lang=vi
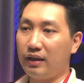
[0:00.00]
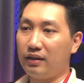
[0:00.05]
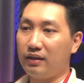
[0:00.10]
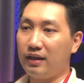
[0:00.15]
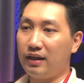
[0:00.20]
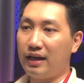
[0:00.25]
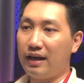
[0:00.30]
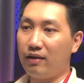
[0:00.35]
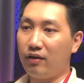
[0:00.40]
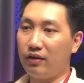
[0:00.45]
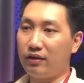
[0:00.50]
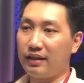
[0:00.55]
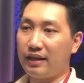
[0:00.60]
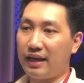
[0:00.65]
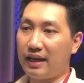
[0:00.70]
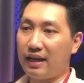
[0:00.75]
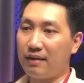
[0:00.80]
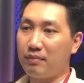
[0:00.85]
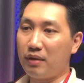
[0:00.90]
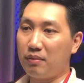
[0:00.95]
có thể download
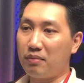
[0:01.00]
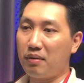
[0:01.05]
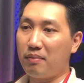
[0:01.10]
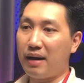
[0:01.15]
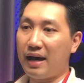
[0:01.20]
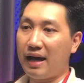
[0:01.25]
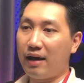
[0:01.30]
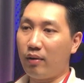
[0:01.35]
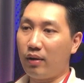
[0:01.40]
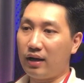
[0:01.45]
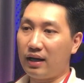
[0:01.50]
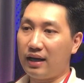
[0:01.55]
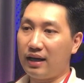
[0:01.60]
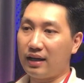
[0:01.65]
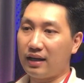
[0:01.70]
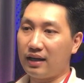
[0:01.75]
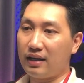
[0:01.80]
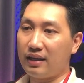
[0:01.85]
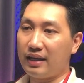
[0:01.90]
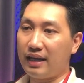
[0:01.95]
dạng mp3 hoặc là
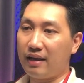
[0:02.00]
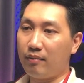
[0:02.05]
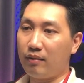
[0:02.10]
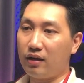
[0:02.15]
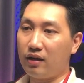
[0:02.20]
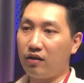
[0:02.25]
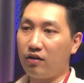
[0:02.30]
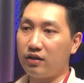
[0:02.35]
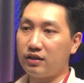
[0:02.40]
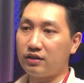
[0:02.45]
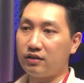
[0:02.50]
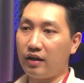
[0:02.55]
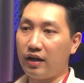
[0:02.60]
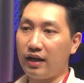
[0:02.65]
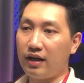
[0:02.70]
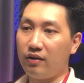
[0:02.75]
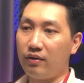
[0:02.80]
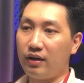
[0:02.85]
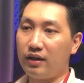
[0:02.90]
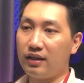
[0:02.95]
cái dạng mà
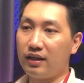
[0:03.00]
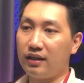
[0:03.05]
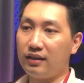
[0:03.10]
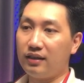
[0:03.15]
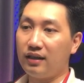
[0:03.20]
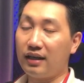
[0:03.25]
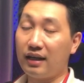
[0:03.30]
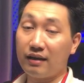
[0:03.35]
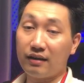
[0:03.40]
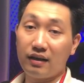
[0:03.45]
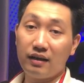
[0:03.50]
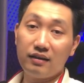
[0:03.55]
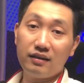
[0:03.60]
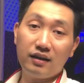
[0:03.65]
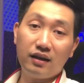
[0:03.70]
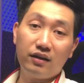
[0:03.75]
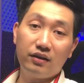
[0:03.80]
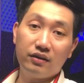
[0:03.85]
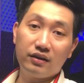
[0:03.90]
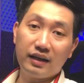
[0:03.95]
lossless luôn anh chị tức là cái
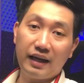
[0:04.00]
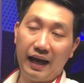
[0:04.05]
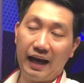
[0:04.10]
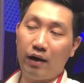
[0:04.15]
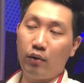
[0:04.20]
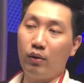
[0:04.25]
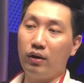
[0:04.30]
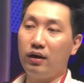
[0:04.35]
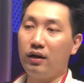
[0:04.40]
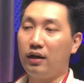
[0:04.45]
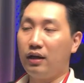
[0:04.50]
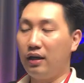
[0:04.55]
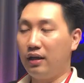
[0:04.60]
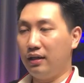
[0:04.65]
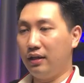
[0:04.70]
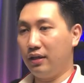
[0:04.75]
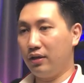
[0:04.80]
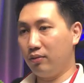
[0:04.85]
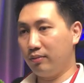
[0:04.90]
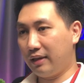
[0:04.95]
chất lượng cao
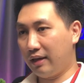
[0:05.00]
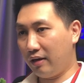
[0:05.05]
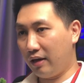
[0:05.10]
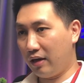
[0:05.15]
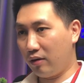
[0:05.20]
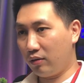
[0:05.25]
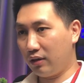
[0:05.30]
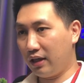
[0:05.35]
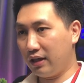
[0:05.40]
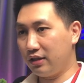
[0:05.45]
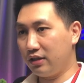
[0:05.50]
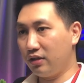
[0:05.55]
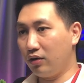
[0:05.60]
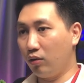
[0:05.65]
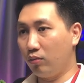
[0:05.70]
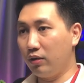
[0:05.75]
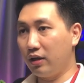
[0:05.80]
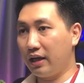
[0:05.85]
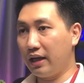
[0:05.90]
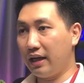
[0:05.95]
thì chúng ta đều có thể sử
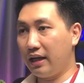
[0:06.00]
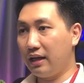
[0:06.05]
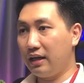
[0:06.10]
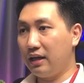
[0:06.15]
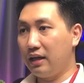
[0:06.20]
dụng được ha